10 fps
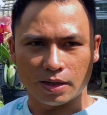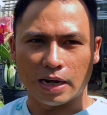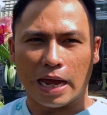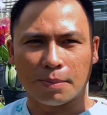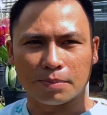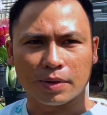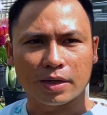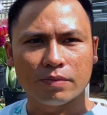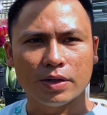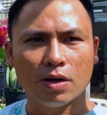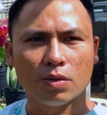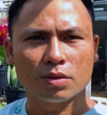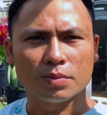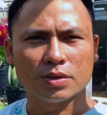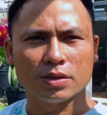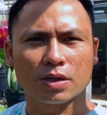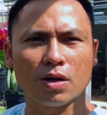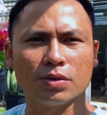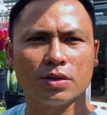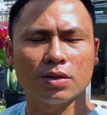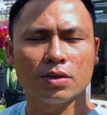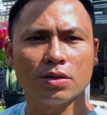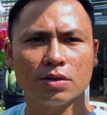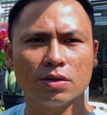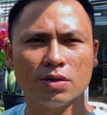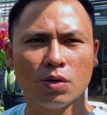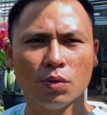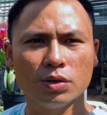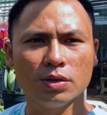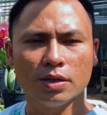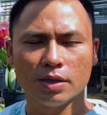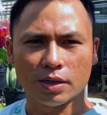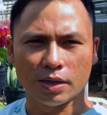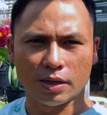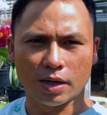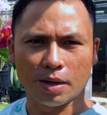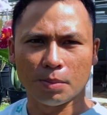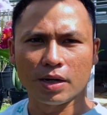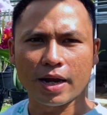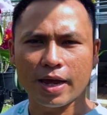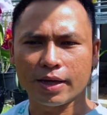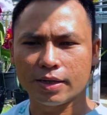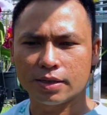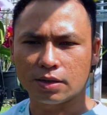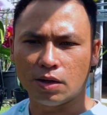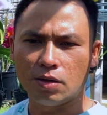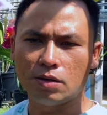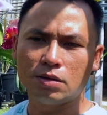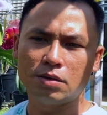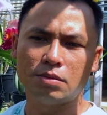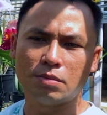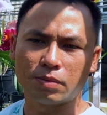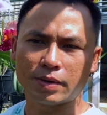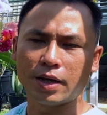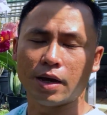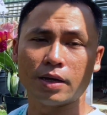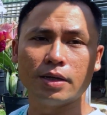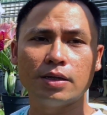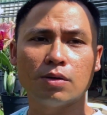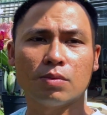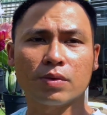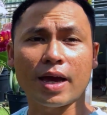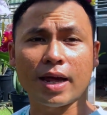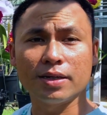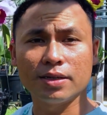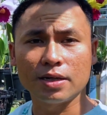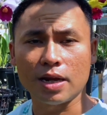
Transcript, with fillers: làm mấy cái video cho mọi người coi cho nó vui. Thì bữa nay á, có một cái gợi ý của một cái anh á,